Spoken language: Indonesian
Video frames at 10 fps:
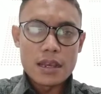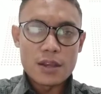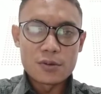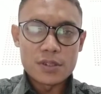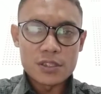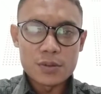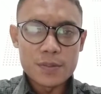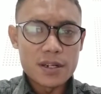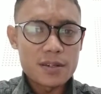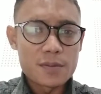Halo Trust
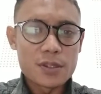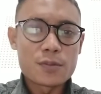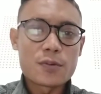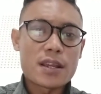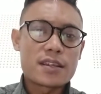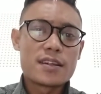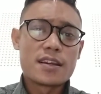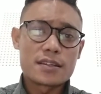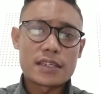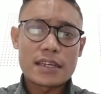People, bertemu lagi
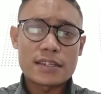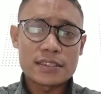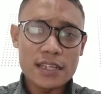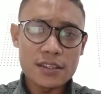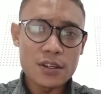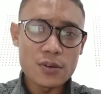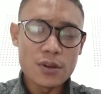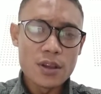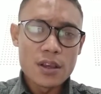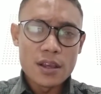dengan saya Satrio
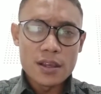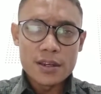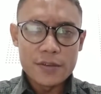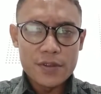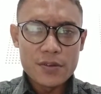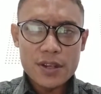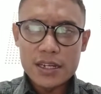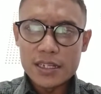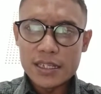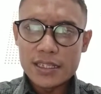Di video
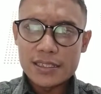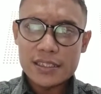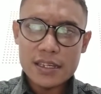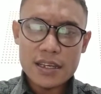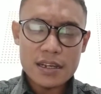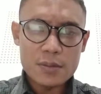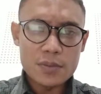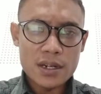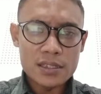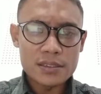kali ini saya akan
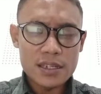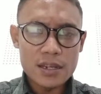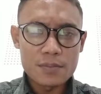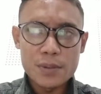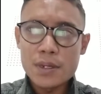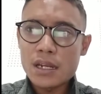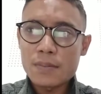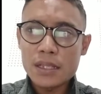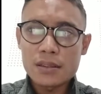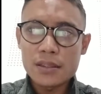menjelaskan
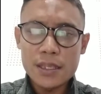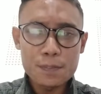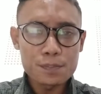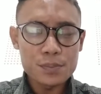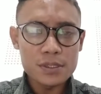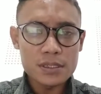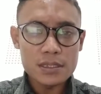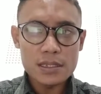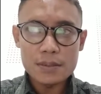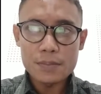beberapa
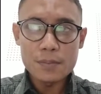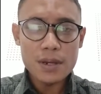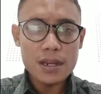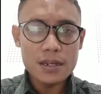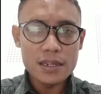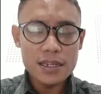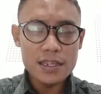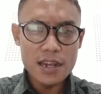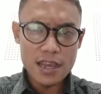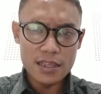tips pengembangan
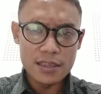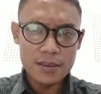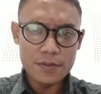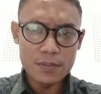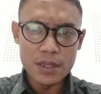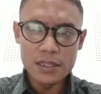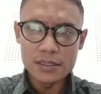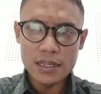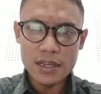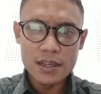diri dari Febi
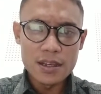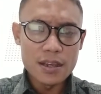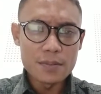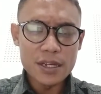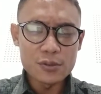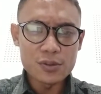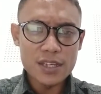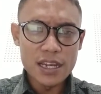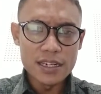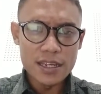Risa
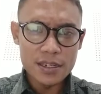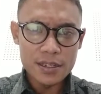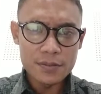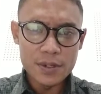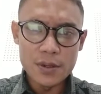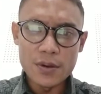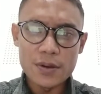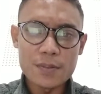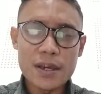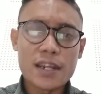Melanjutkan dari
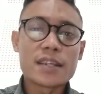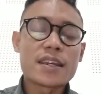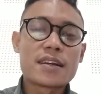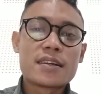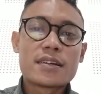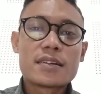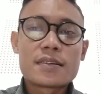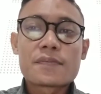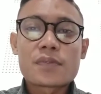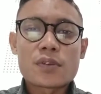video kemarin ya
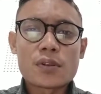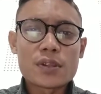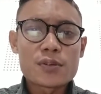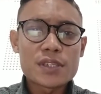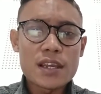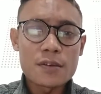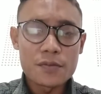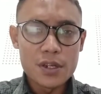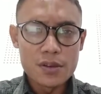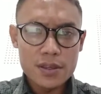Tonton terus ya
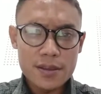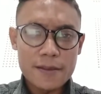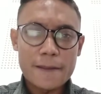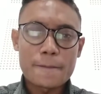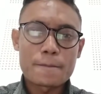videonya